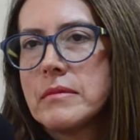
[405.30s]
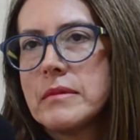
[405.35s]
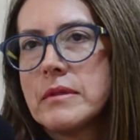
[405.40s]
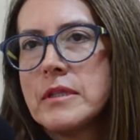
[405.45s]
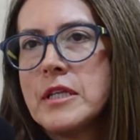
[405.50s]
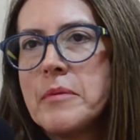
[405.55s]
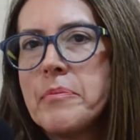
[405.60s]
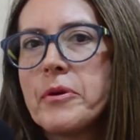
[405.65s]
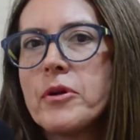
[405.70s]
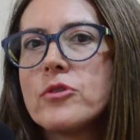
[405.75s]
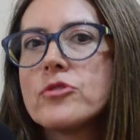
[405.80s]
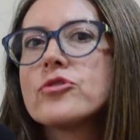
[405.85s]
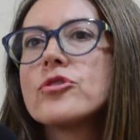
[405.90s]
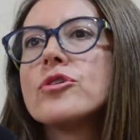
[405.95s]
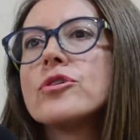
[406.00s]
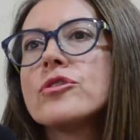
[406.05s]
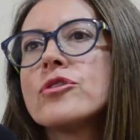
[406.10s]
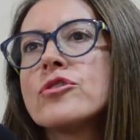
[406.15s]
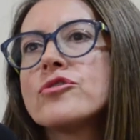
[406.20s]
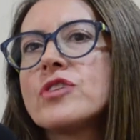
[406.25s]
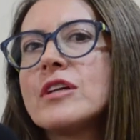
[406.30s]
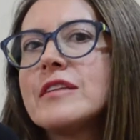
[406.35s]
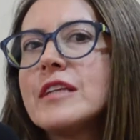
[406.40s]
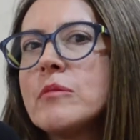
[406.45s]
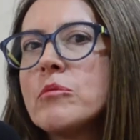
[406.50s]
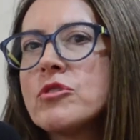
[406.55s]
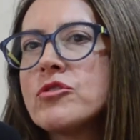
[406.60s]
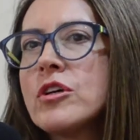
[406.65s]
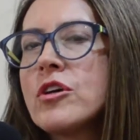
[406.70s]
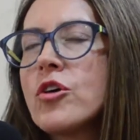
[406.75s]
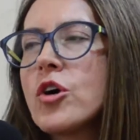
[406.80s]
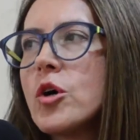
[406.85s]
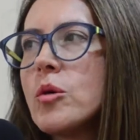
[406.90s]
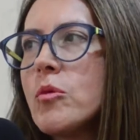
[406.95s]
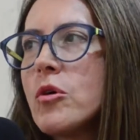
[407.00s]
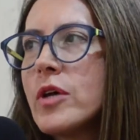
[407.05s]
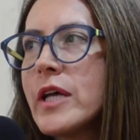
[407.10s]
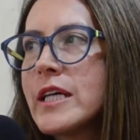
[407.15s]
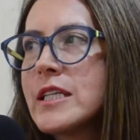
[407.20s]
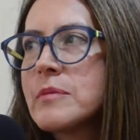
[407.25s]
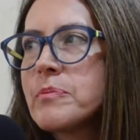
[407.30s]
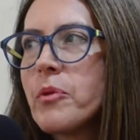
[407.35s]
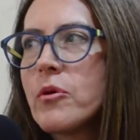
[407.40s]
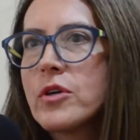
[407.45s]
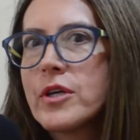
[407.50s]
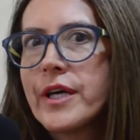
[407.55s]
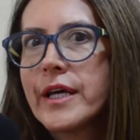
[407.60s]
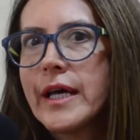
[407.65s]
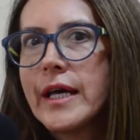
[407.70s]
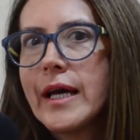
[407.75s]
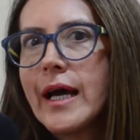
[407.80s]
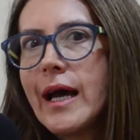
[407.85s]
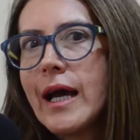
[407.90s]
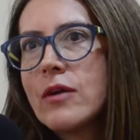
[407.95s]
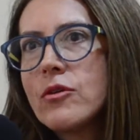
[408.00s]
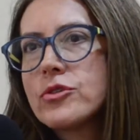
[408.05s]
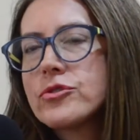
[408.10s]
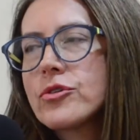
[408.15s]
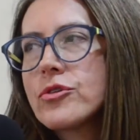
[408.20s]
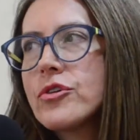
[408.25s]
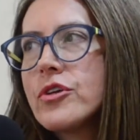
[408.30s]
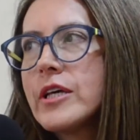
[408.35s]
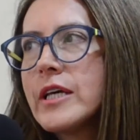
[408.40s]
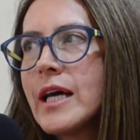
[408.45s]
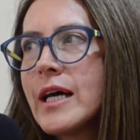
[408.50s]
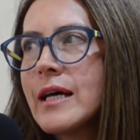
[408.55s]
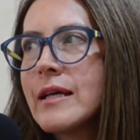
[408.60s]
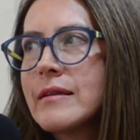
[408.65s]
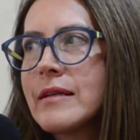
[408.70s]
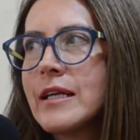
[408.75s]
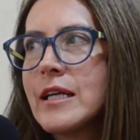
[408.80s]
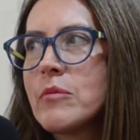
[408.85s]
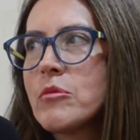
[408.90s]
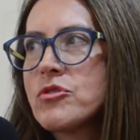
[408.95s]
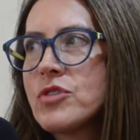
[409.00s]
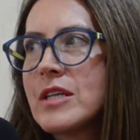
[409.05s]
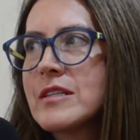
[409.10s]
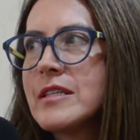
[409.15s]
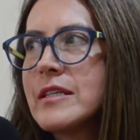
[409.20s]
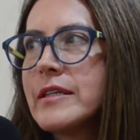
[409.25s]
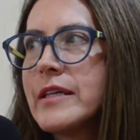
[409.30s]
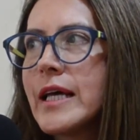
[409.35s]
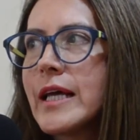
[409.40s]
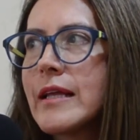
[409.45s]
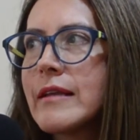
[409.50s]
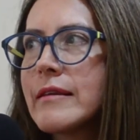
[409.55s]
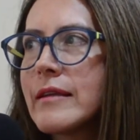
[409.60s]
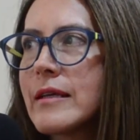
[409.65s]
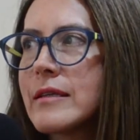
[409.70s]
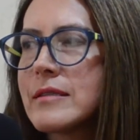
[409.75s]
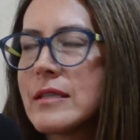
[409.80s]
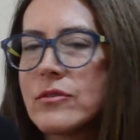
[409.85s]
de pronto nos sentimos incómodas porque al otro día tenemos accidentes,